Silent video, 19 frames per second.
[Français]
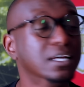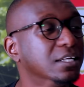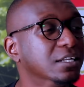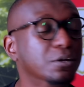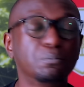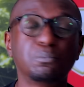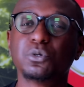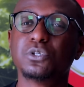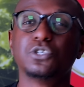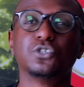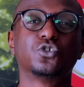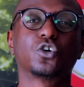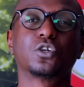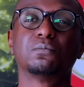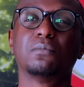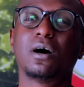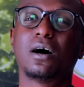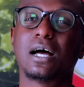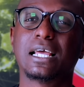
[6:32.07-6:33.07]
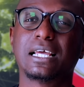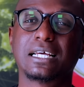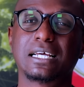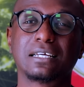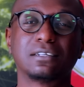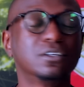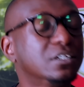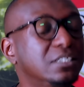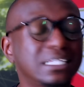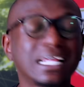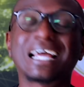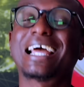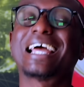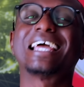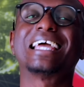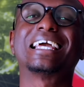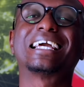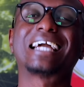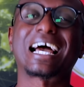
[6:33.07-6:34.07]
Le positionnement, le
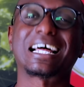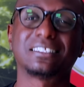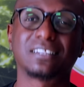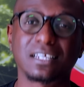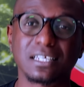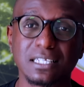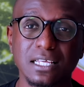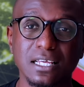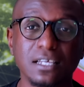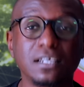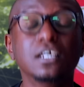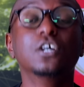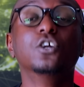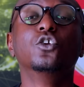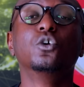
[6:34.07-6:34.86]
terrain est quadrillé.